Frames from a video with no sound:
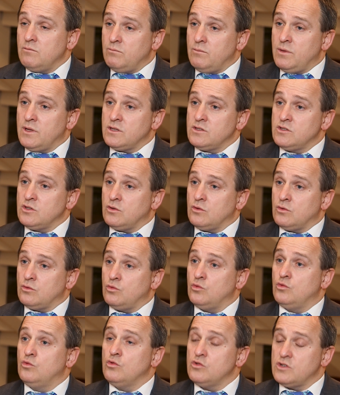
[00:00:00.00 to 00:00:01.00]
bardzo
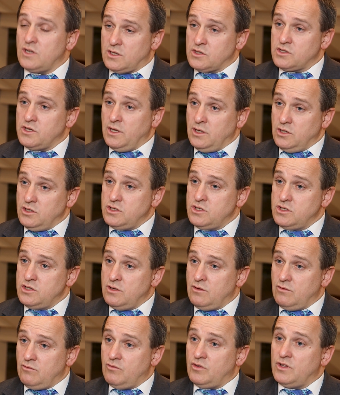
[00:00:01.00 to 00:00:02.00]
duża
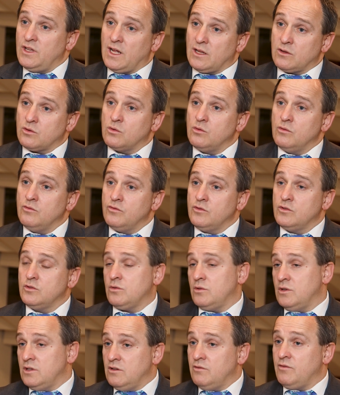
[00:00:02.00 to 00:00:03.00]
część wydatków,
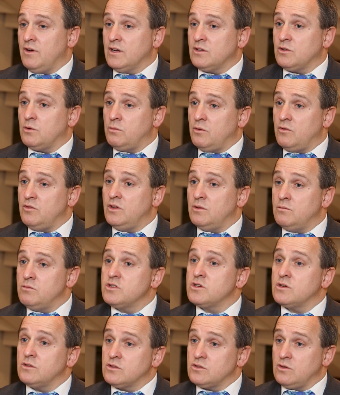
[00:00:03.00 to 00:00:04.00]
które de facto powinny
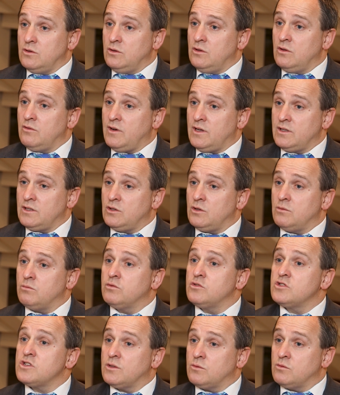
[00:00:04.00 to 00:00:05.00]
być konsolidowane do
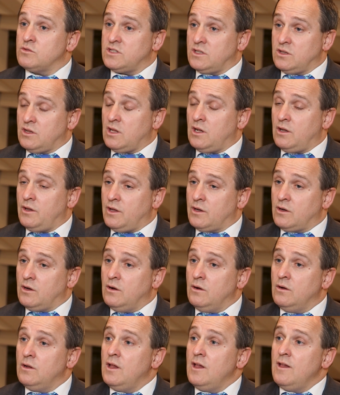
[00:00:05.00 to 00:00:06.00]
budżetu
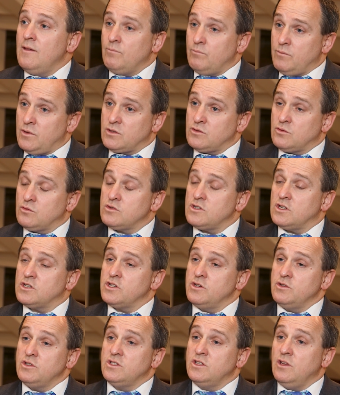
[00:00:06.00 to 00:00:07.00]
centralnego, bardzo duża
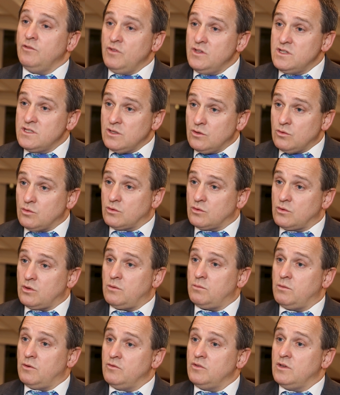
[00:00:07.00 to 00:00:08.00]
część deficytu,
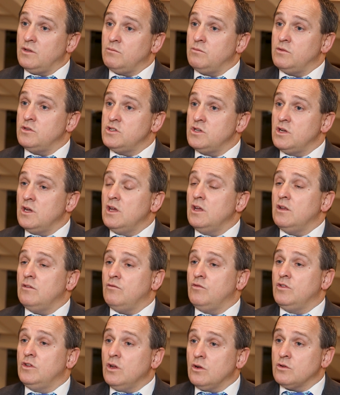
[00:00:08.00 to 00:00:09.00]
który powinien być
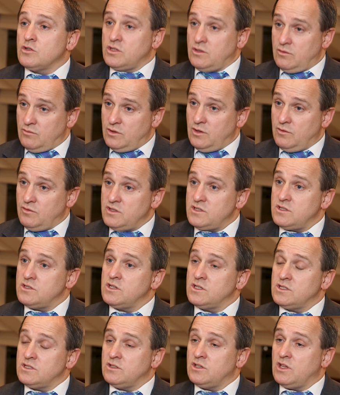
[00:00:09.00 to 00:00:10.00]
widoczny w
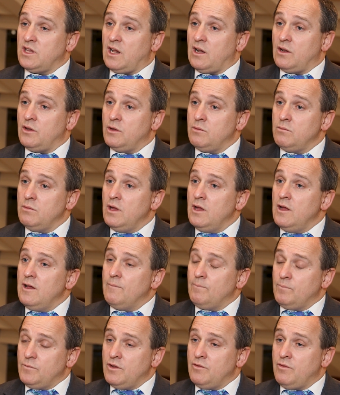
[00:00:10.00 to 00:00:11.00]
deficycie centralnym,
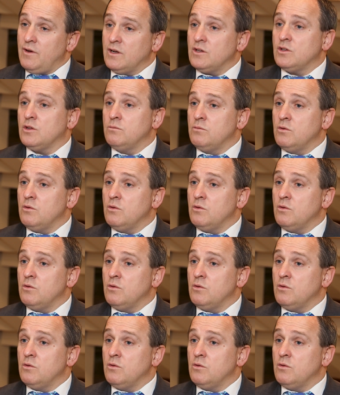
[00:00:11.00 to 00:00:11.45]
de facto